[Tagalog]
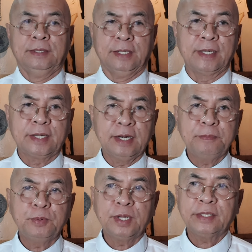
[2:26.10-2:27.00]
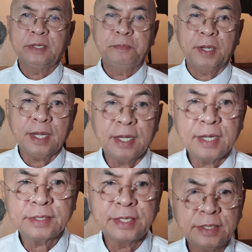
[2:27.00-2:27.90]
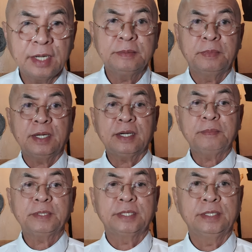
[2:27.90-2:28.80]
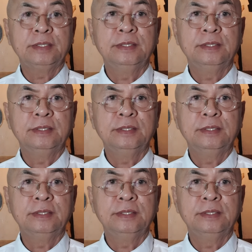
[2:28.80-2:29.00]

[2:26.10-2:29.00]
Lagi lang po natin pakakatandaan mga kapatid.